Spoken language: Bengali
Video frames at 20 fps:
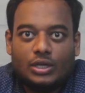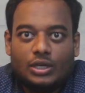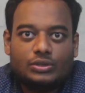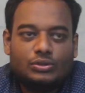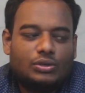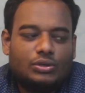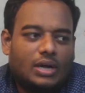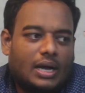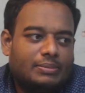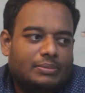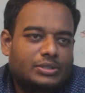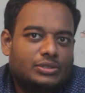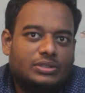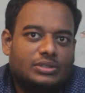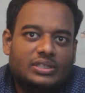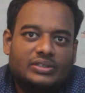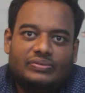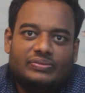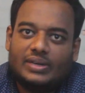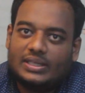তো আমি
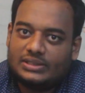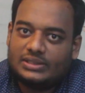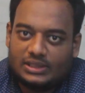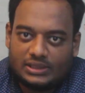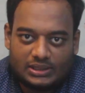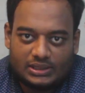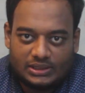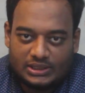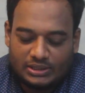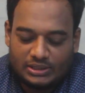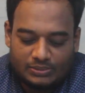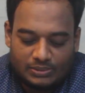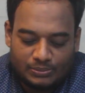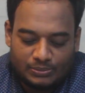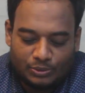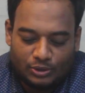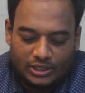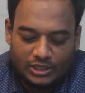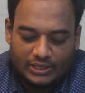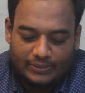যদি ফার্স্ট একটা
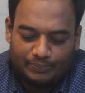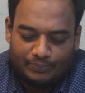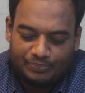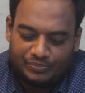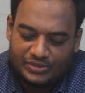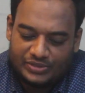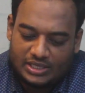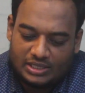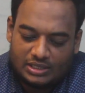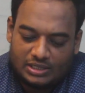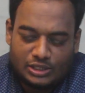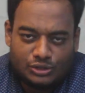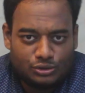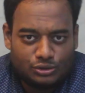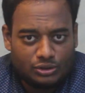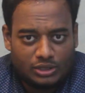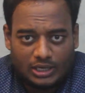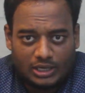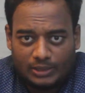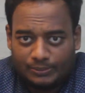বলি যে
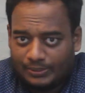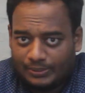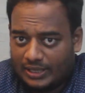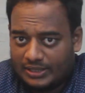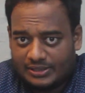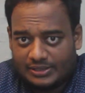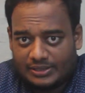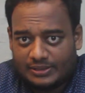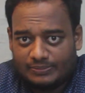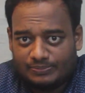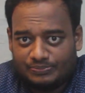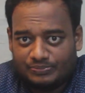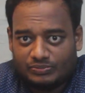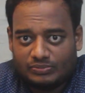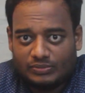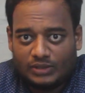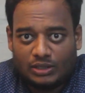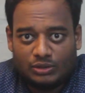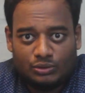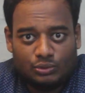তিনশো টাকা প্রাইসে
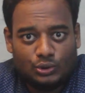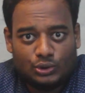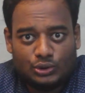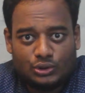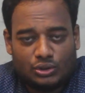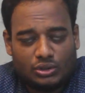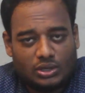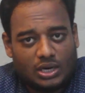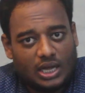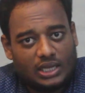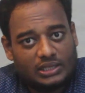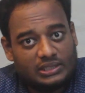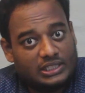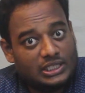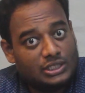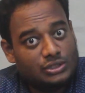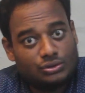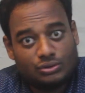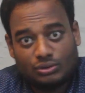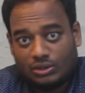দুইজন না
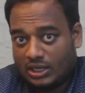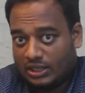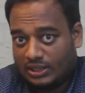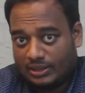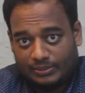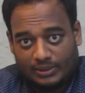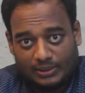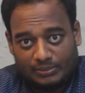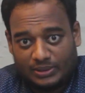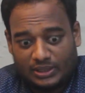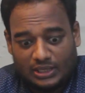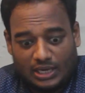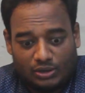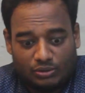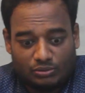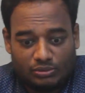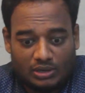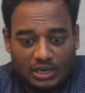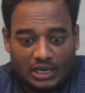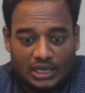তিনজন খেতে পারবেন
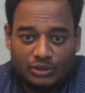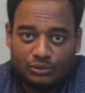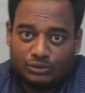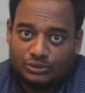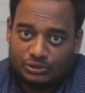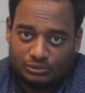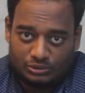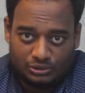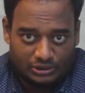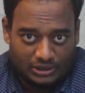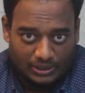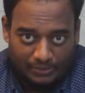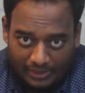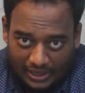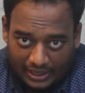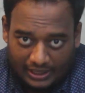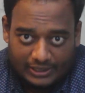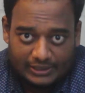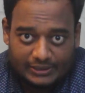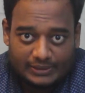কারণ হিউজ দুইটা
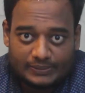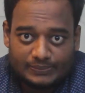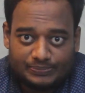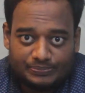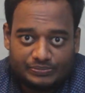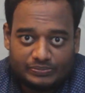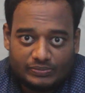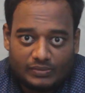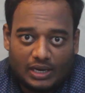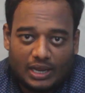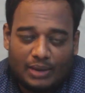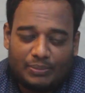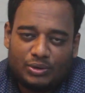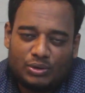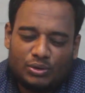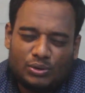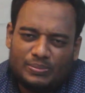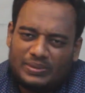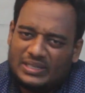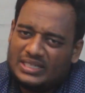বাকেট এবং
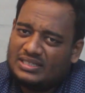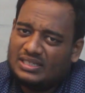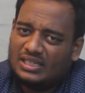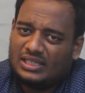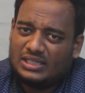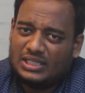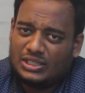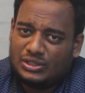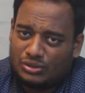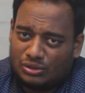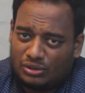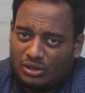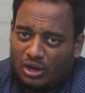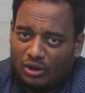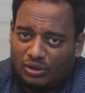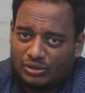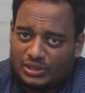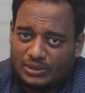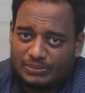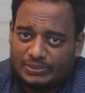খুব ইজিলি তিনজন
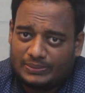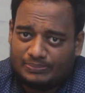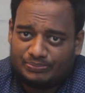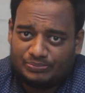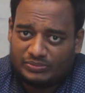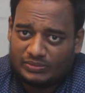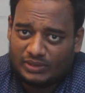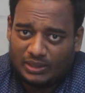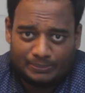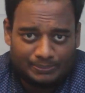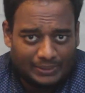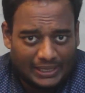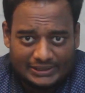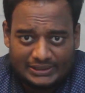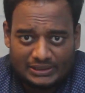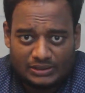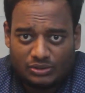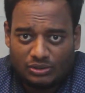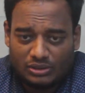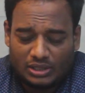খাওয়া যাবে
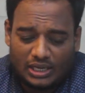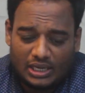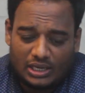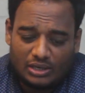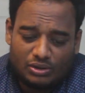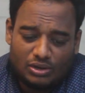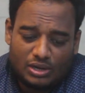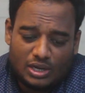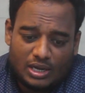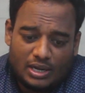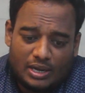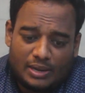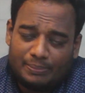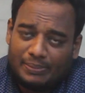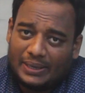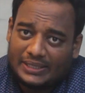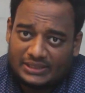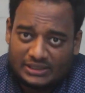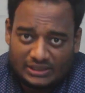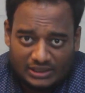প্রাইসের কথা গেল
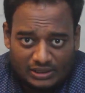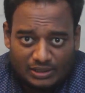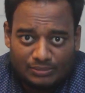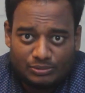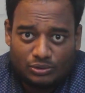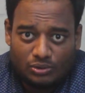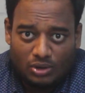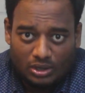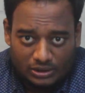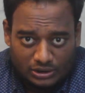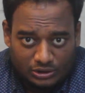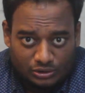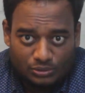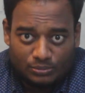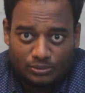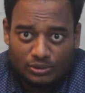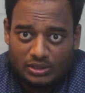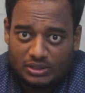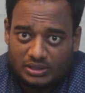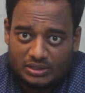প্রাইসের সাথে আমি কোয়ান্টিটিও
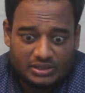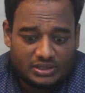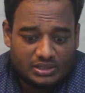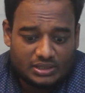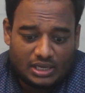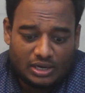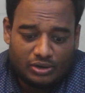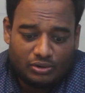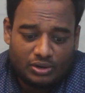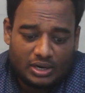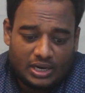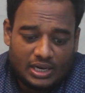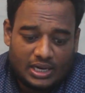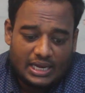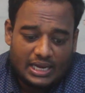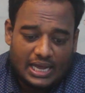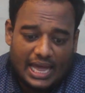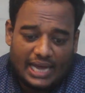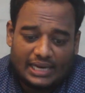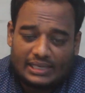বলে দিচ্ছি কারণ
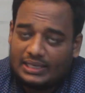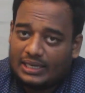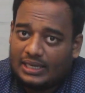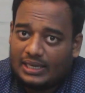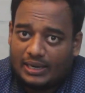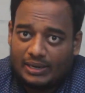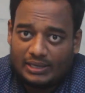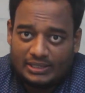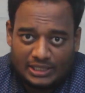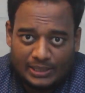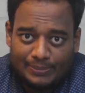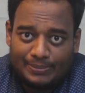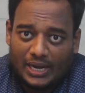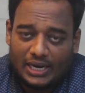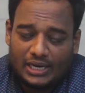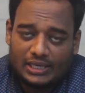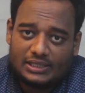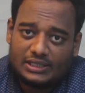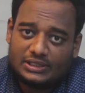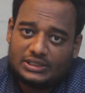একটা যে
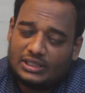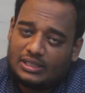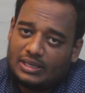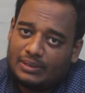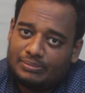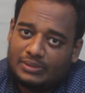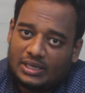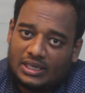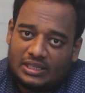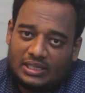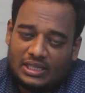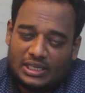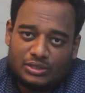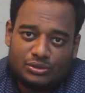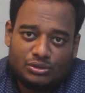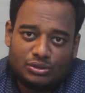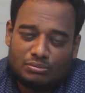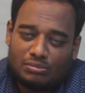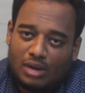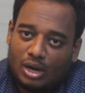বাকেটটা সেটা আপনারা
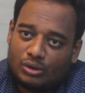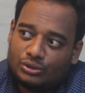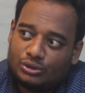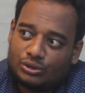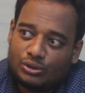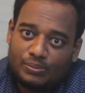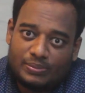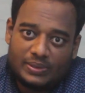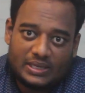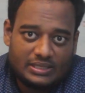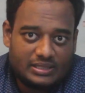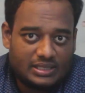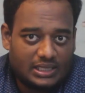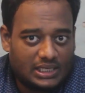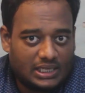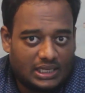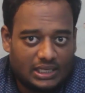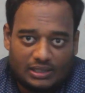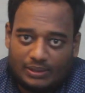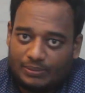দেড়জন মানুষ খুব
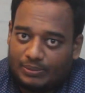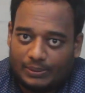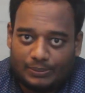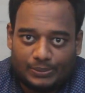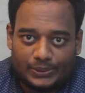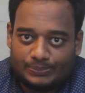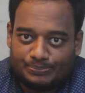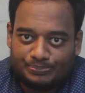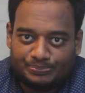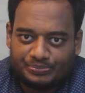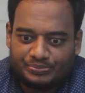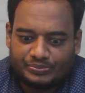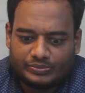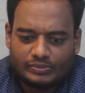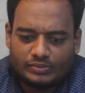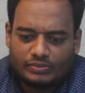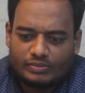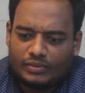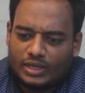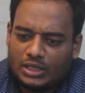ইজিলি খেতে পারবেন
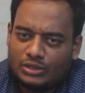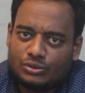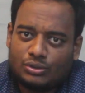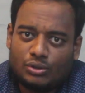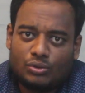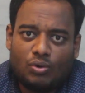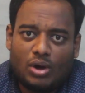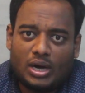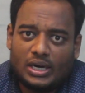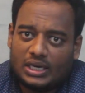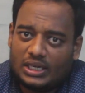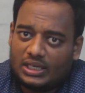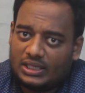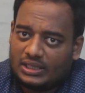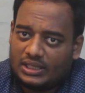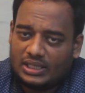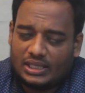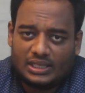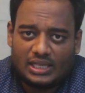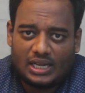সো
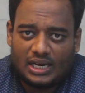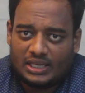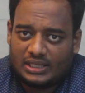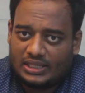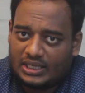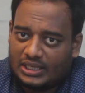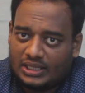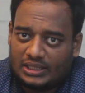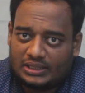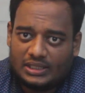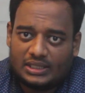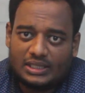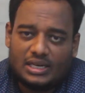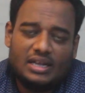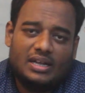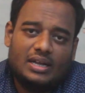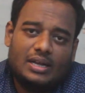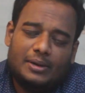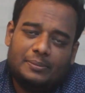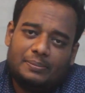কোয়ান্টিটিতে তারা টেনে টেন
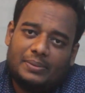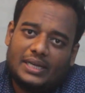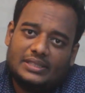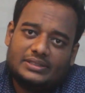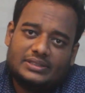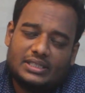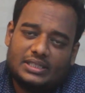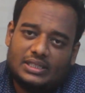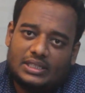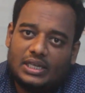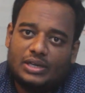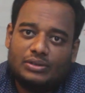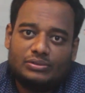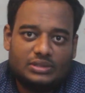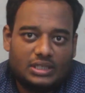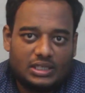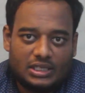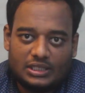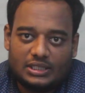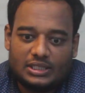প্রাইসের দিকেও
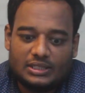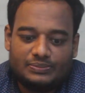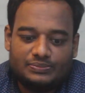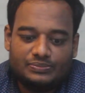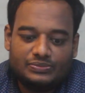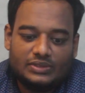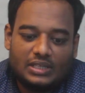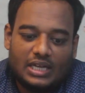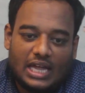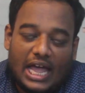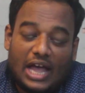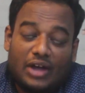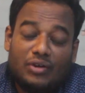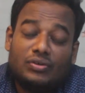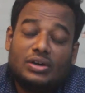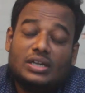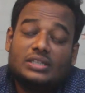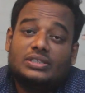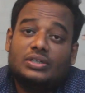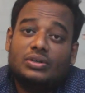টেনে টেন
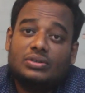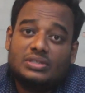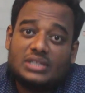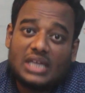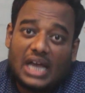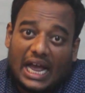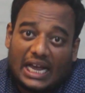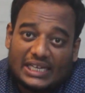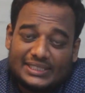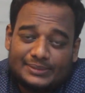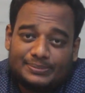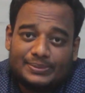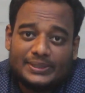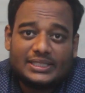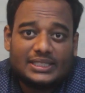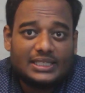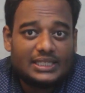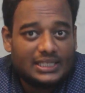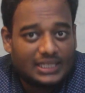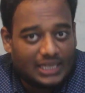এখন আসে হচ্ছে আসবেন
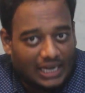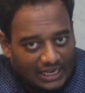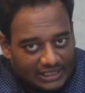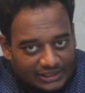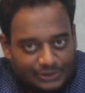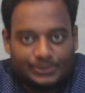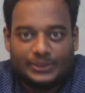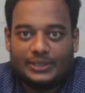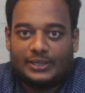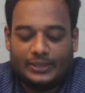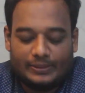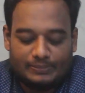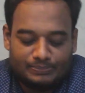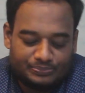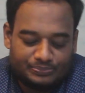কি আসবেন না